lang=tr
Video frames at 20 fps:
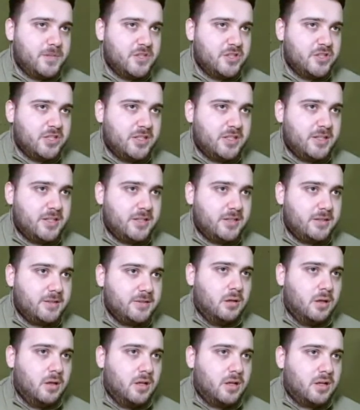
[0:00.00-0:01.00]
Caner,
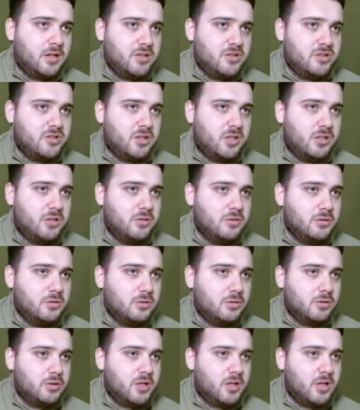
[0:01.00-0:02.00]
Hakan
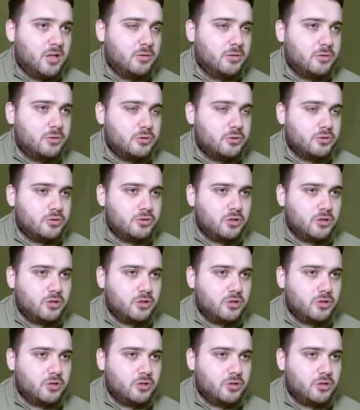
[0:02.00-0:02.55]
Çalhanoğlu, Okay Yokuşlu.